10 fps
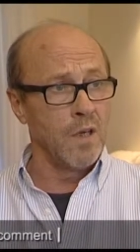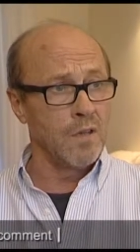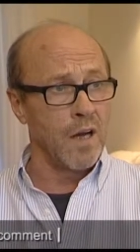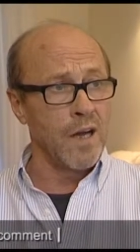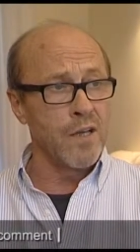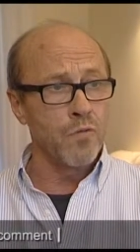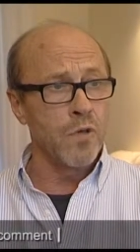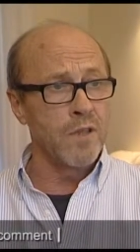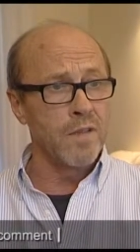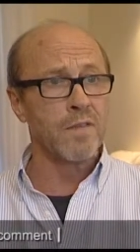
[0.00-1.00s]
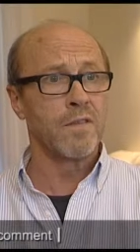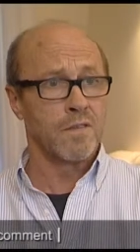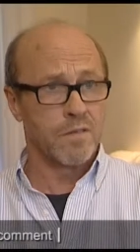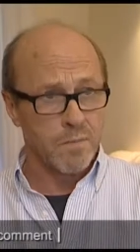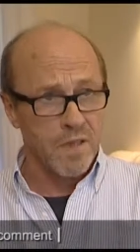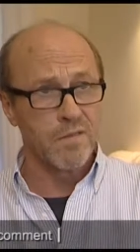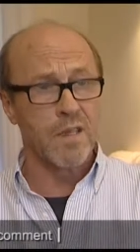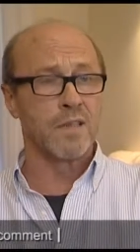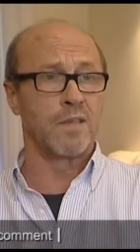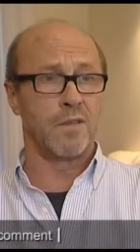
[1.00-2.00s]
3 Uhr hieß es, man
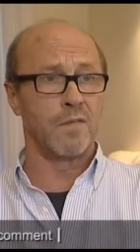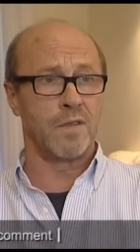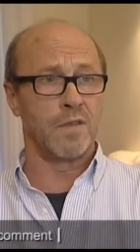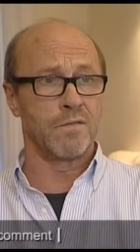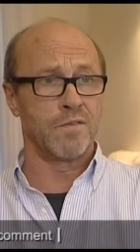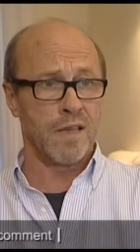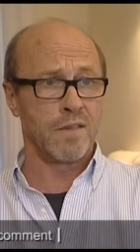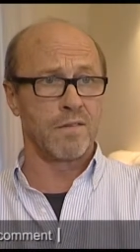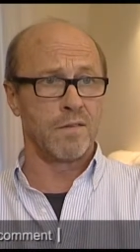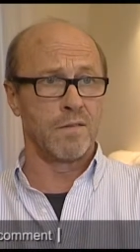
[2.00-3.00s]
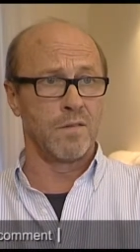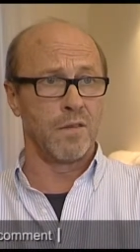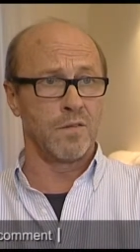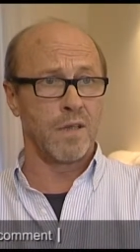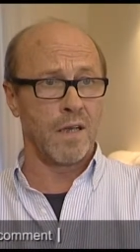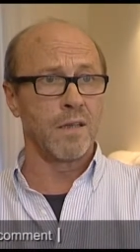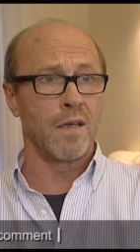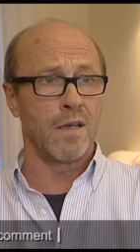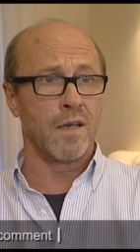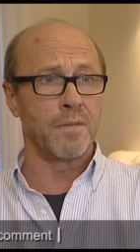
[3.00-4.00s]
warte auf einen Fax aus
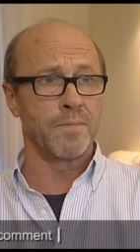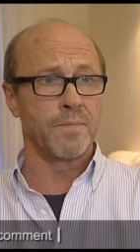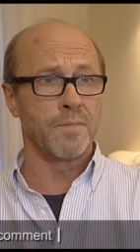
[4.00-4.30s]
Ankara.